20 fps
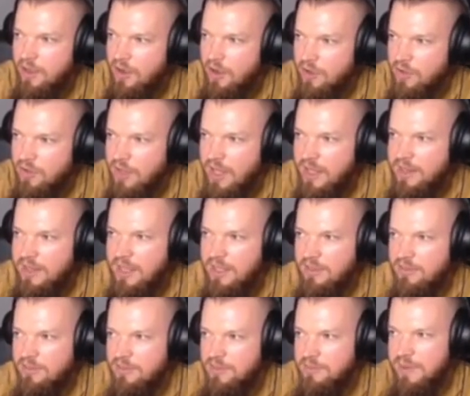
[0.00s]
Ona
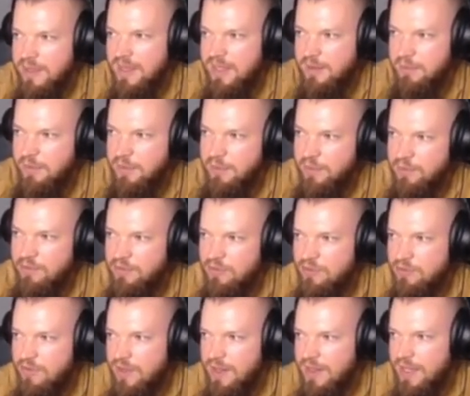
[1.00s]
też, spadek by był
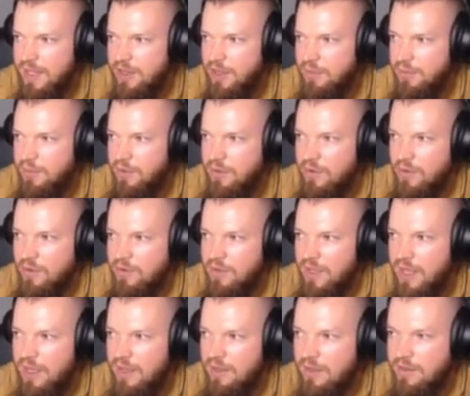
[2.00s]
wyświetleń, no bo
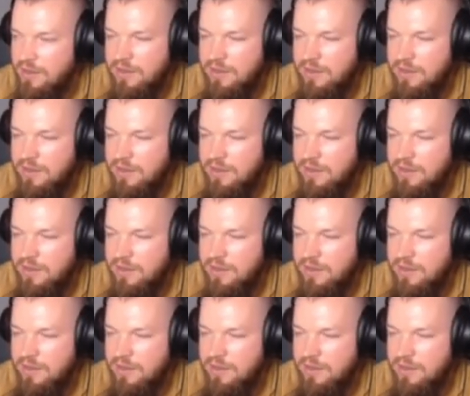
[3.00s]
na,